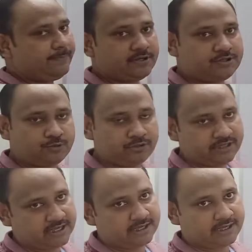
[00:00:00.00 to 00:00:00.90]
में प्रस्तुत
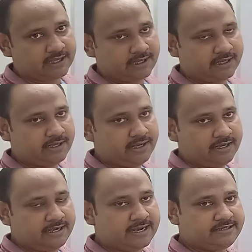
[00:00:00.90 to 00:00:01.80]
किया गया है
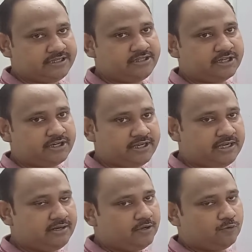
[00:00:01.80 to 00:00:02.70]

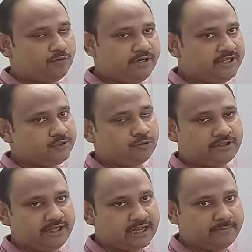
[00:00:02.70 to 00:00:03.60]
1913
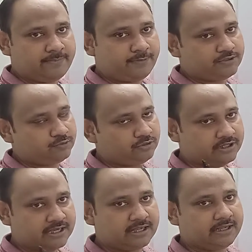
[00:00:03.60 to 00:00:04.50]
1913 में प्रस्तुत
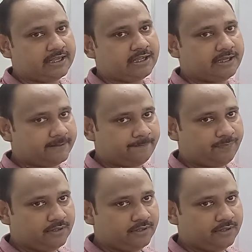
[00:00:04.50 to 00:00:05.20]
किया गया है